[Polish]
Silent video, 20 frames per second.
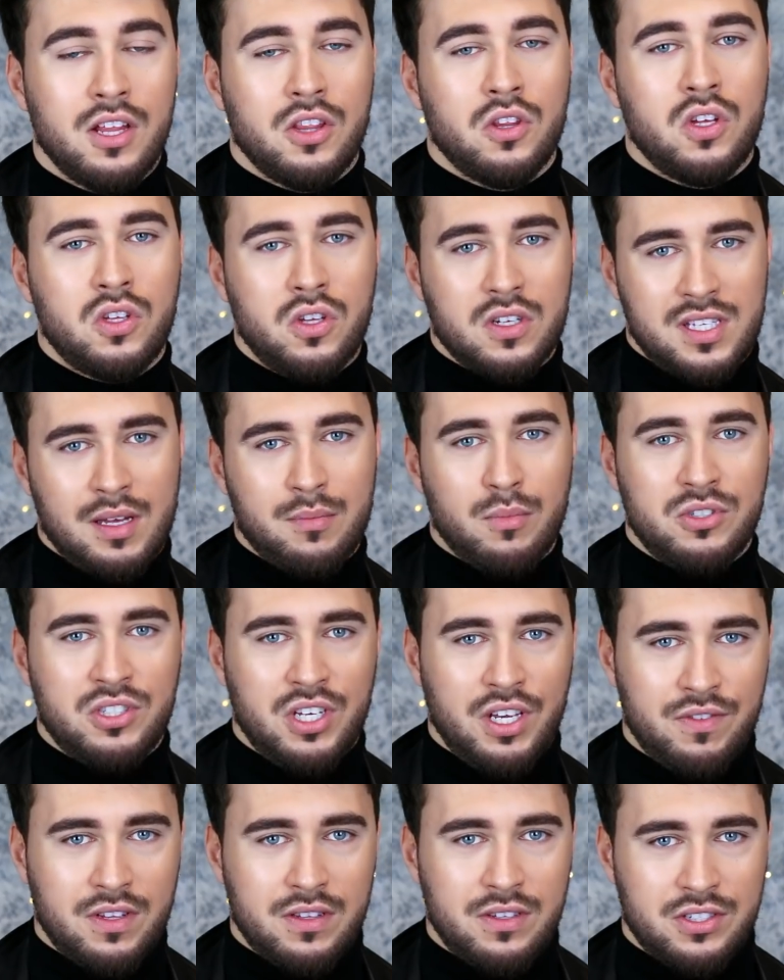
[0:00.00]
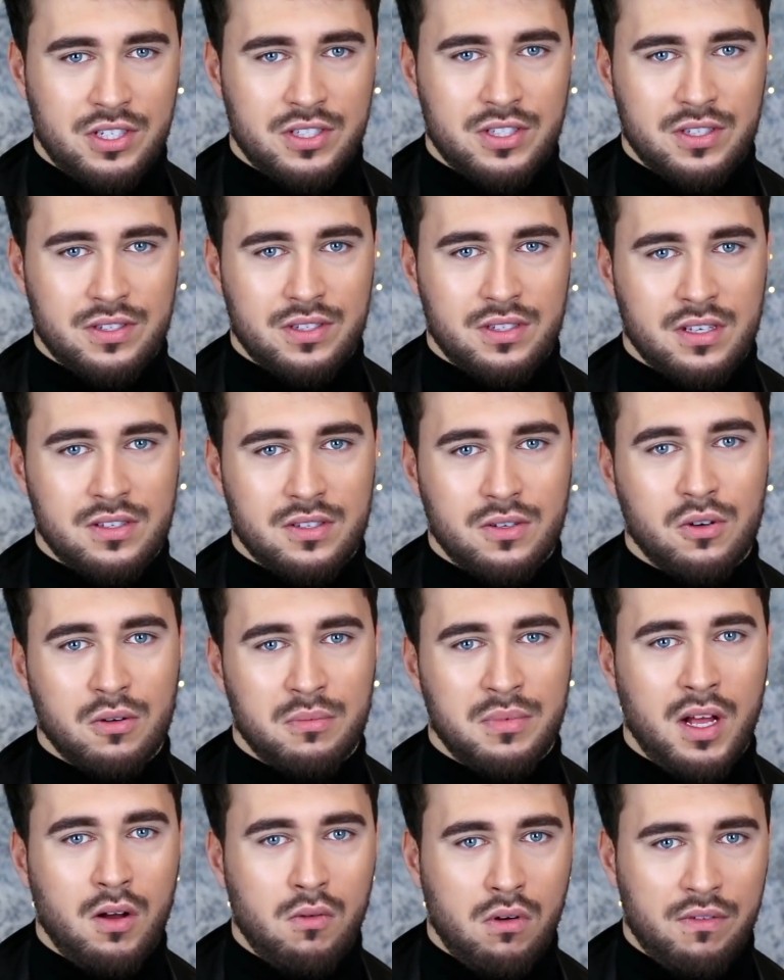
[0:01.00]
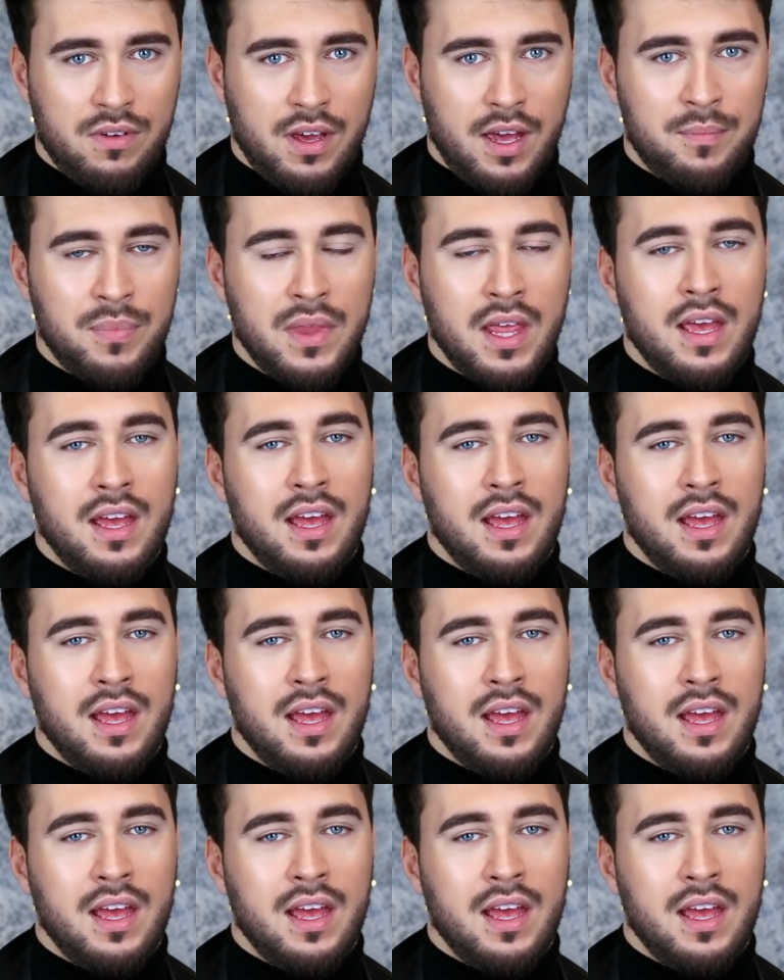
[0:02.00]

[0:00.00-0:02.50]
No i to samo dzieje wtedy się ze skórą na głowie.